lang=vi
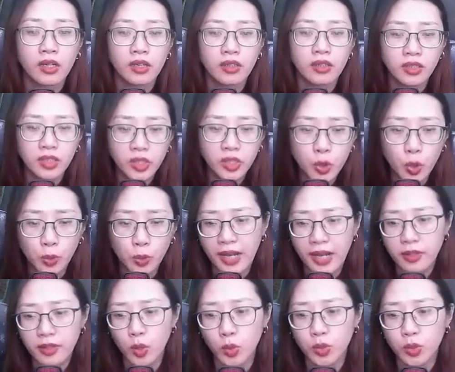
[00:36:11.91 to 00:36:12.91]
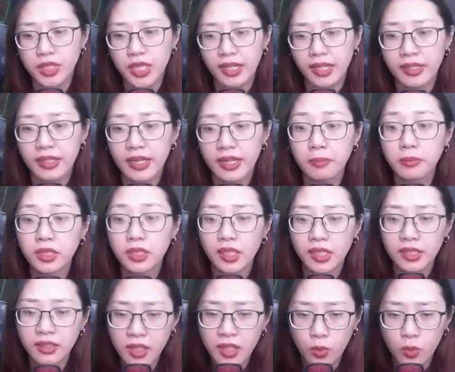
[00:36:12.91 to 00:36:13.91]
Ngươi cũng đã ngủ say năm
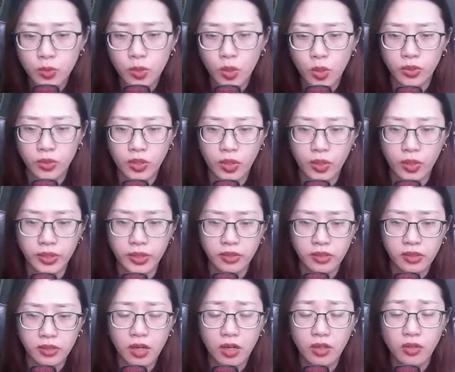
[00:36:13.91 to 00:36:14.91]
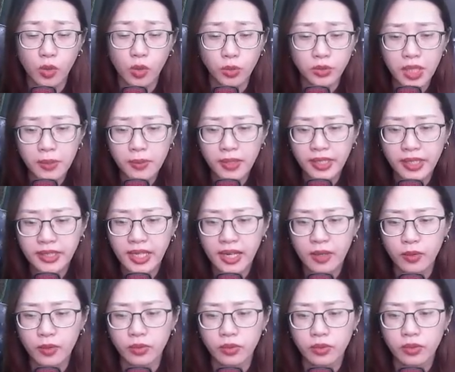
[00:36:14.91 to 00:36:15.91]
tiếng đồng hồ rồi, còn ngủ tiếp hay
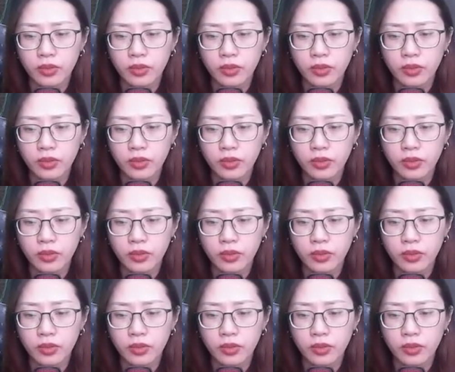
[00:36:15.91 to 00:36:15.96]
sao?